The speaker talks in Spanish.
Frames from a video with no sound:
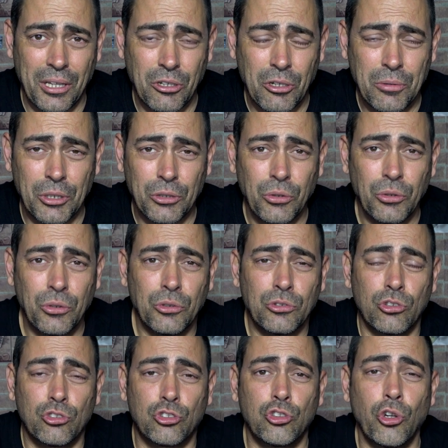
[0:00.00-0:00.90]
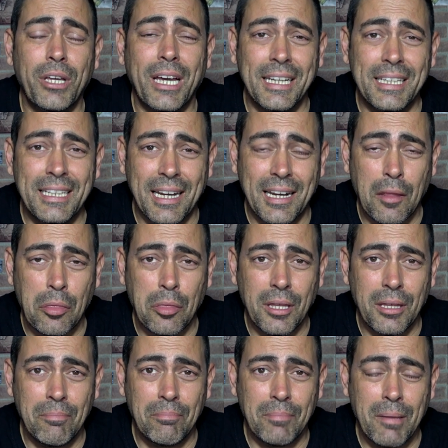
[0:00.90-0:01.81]
de nuevo a todos, soy Canina
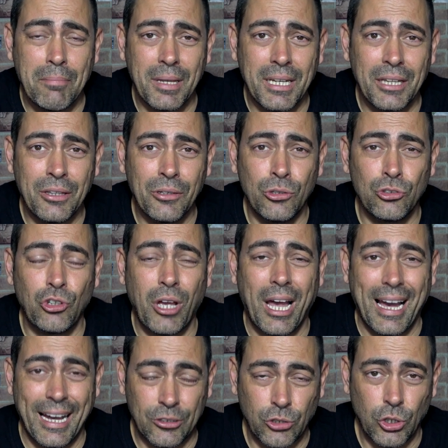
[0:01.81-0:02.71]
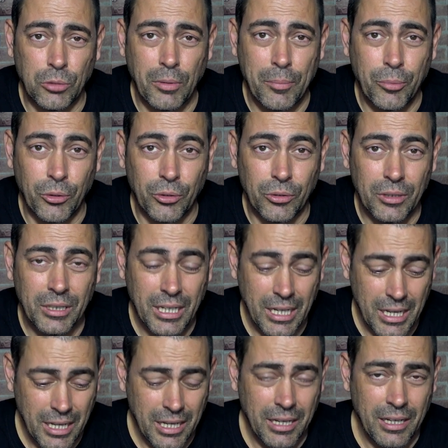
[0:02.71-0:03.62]
Racing, bienvenidos a Todo Vapor.
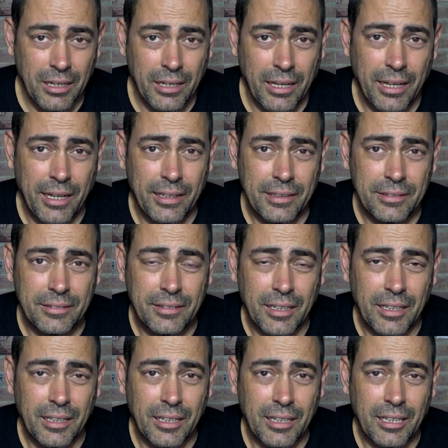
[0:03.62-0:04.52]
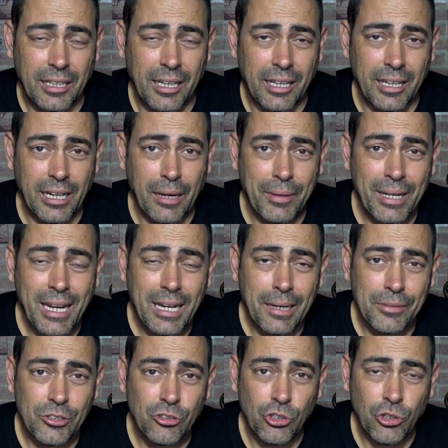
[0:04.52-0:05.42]
Entre que grabé la
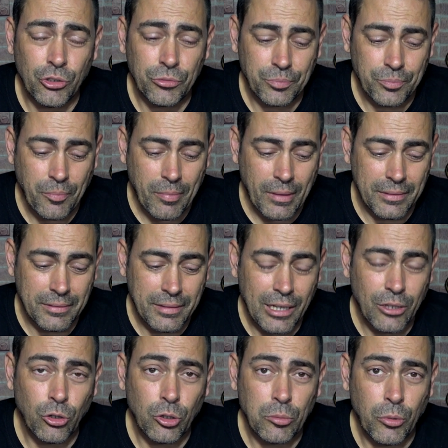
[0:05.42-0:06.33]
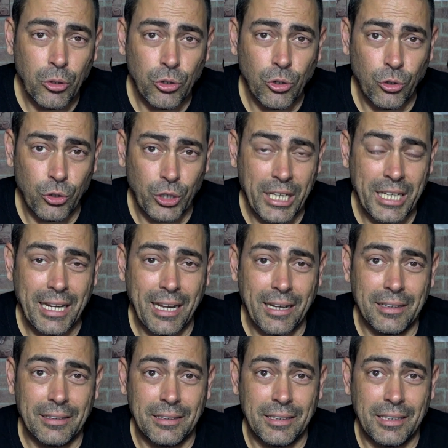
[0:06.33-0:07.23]
revisión del Godmod
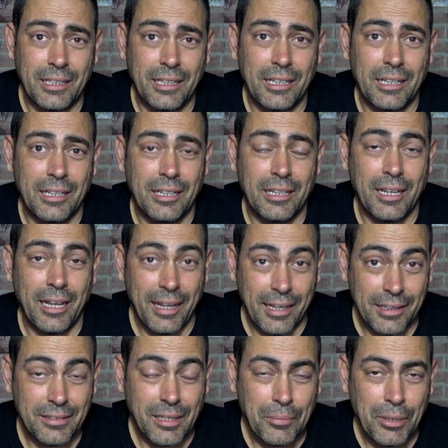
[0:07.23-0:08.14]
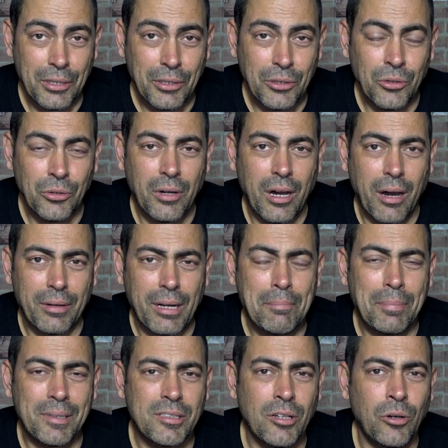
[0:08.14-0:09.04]
original y este vídeo
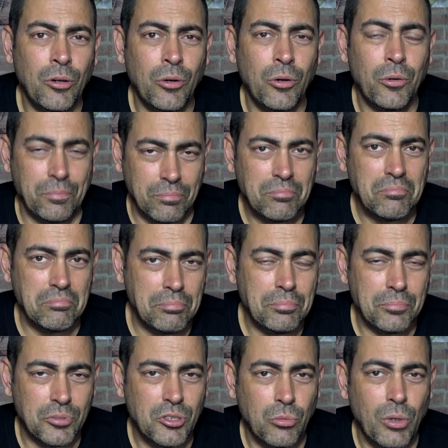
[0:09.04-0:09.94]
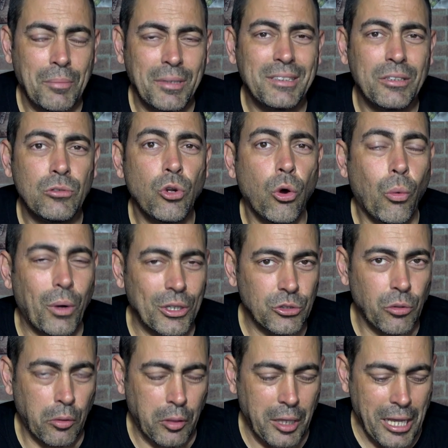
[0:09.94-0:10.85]
habrán pasado seguramente unos
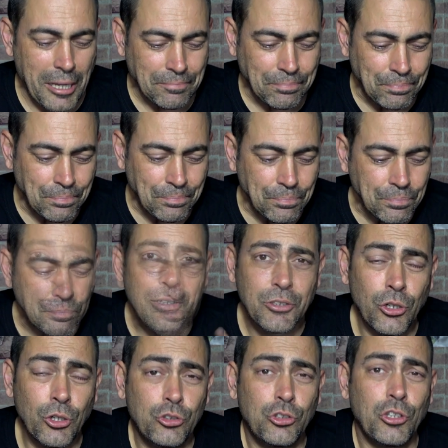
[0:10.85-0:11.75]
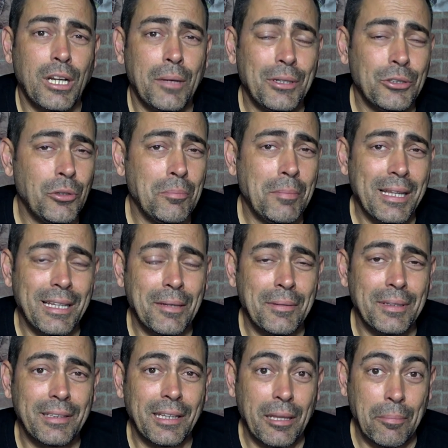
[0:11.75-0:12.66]
cuantos días. Yo lo estoy grabando
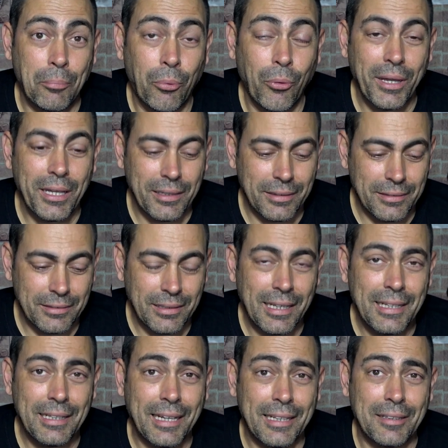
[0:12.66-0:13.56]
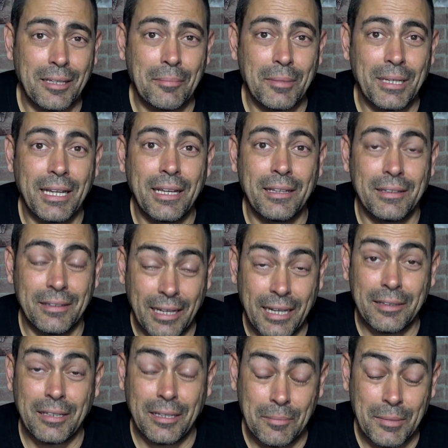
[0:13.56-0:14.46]
inmediatamente después de que terminé, de
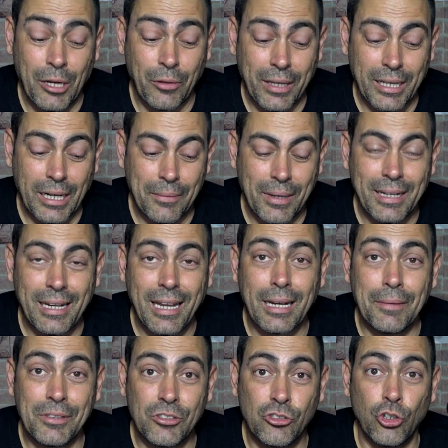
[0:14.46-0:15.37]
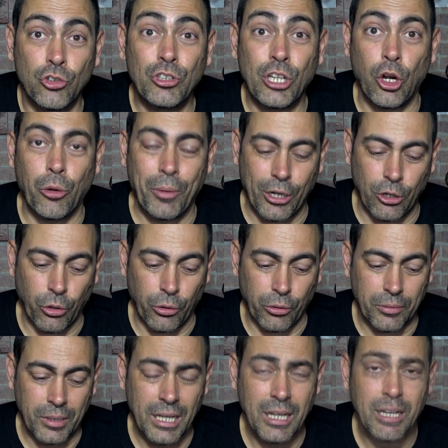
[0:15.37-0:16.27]
que he terminado de grabar la revisión del
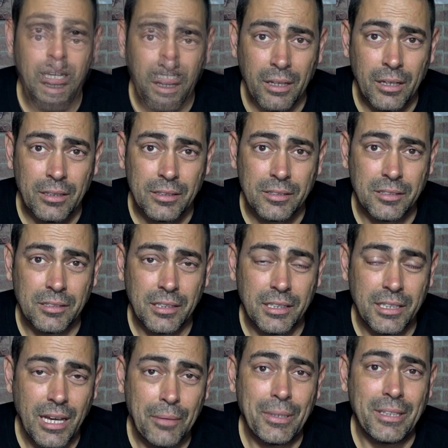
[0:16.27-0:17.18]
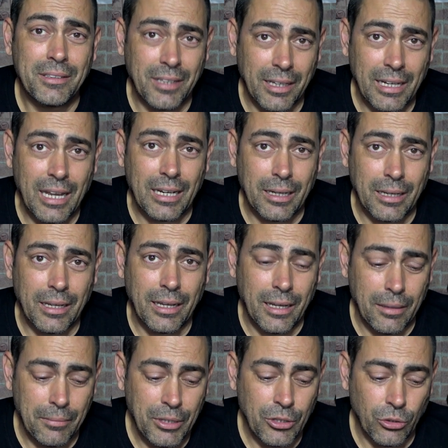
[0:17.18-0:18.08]
Overlord. Si ya visteis
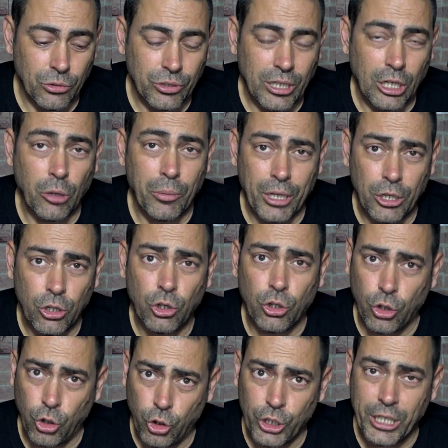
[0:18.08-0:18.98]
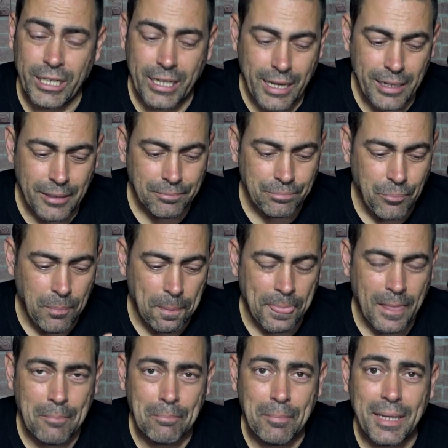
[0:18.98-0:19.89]
el vídeo del Overlord original,
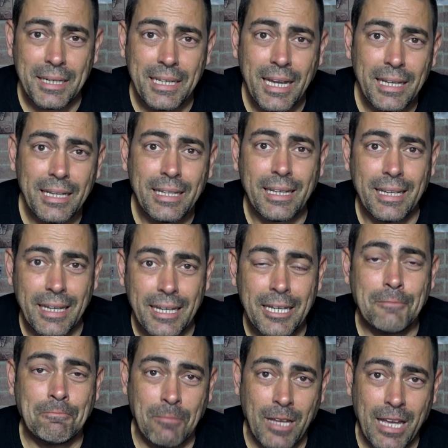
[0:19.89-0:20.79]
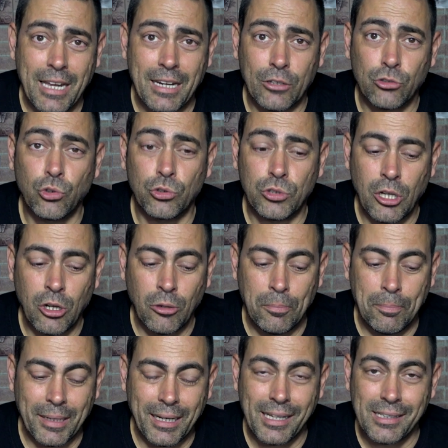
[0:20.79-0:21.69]
veríais que el
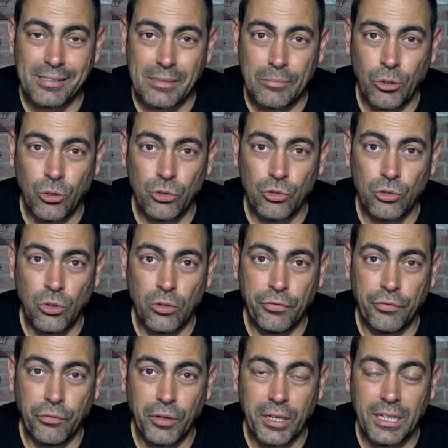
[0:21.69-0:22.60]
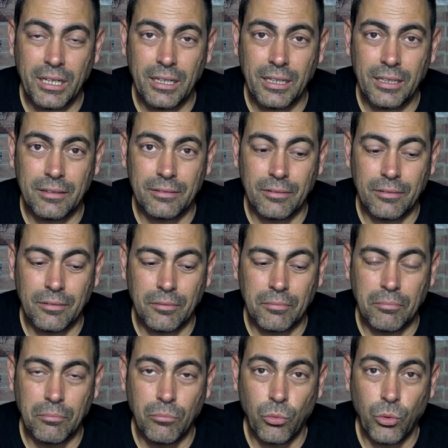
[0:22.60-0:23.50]
resultado para ese mod no fue mm,
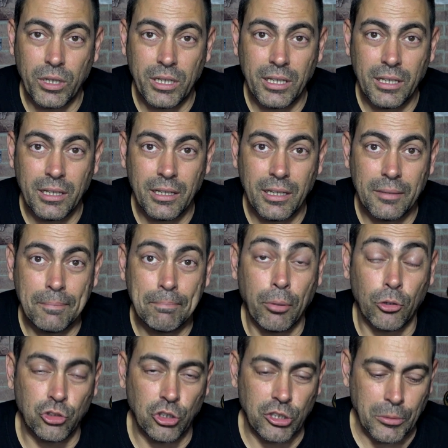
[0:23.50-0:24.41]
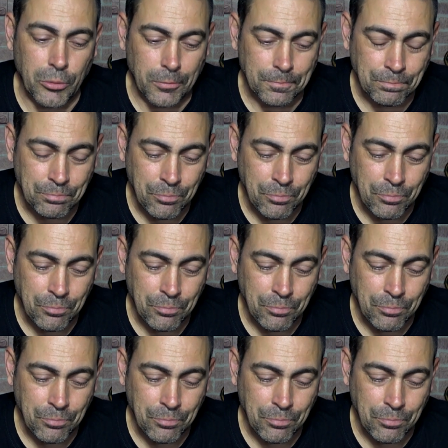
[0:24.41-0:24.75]
muy positivo.